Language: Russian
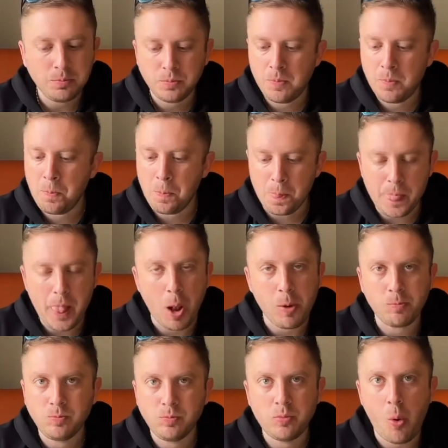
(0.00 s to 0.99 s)
М -м,
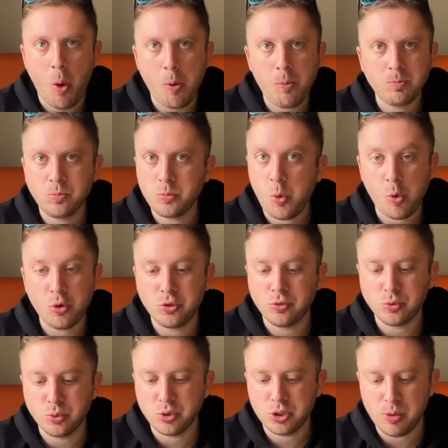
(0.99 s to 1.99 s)
очень
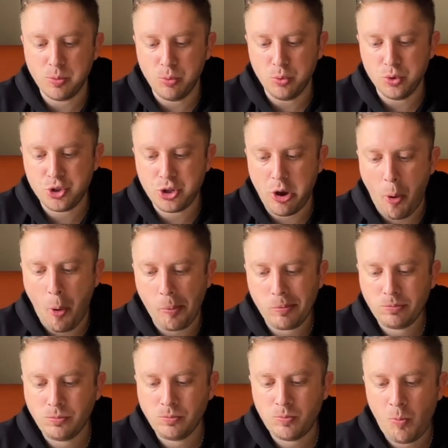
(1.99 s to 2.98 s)
вкусная булочка.
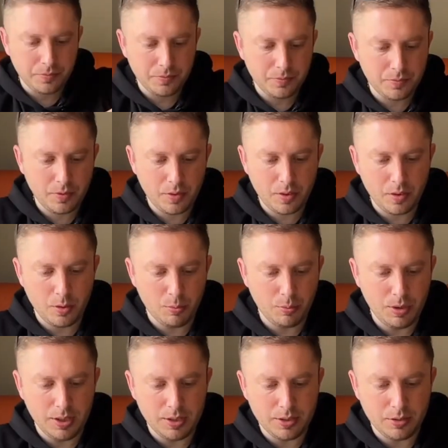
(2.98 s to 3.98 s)
Ну,
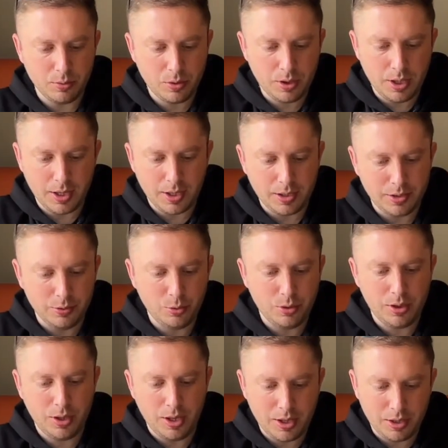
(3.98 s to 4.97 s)
блядь, ну как, ну
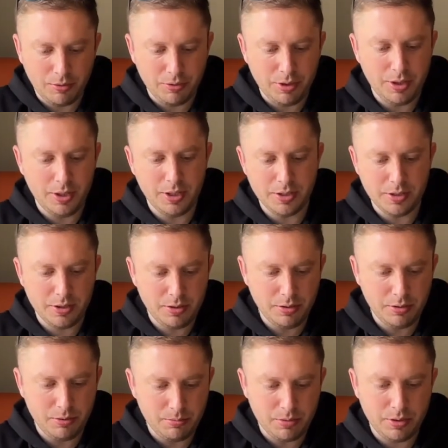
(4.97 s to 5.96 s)
как его есть,
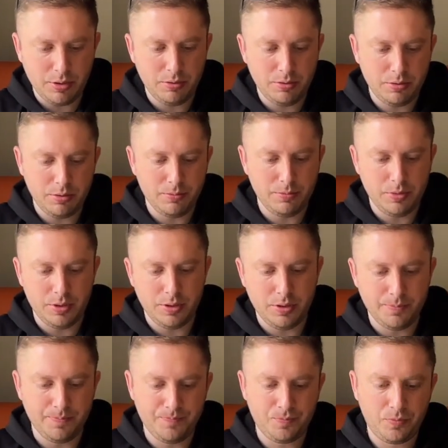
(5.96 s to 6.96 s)
ё-моё.
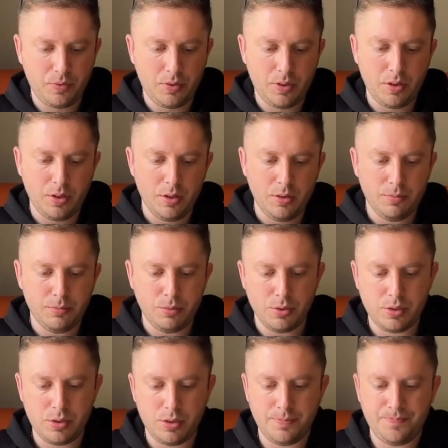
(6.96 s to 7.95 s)

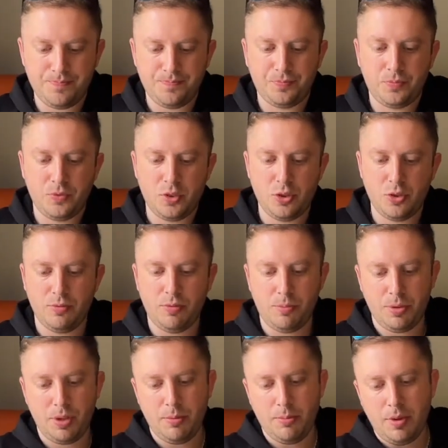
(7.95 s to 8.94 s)
Просто, чтобы вы
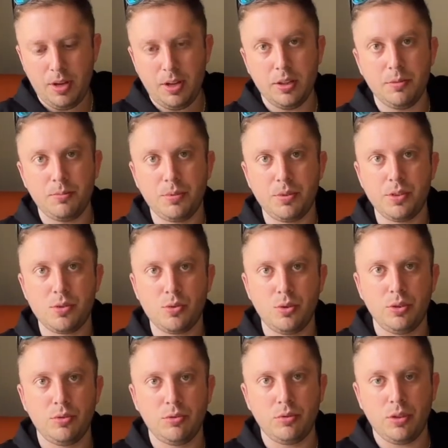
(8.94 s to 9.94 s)
понимали, это
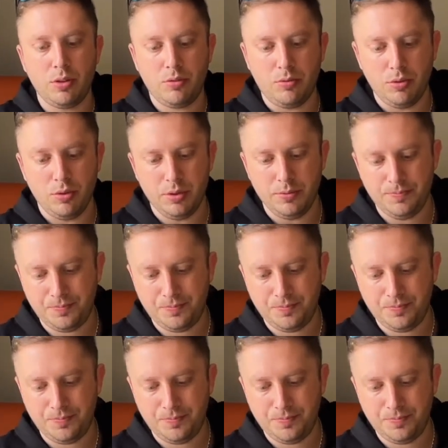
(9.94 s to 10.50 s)
происходит вот так вот.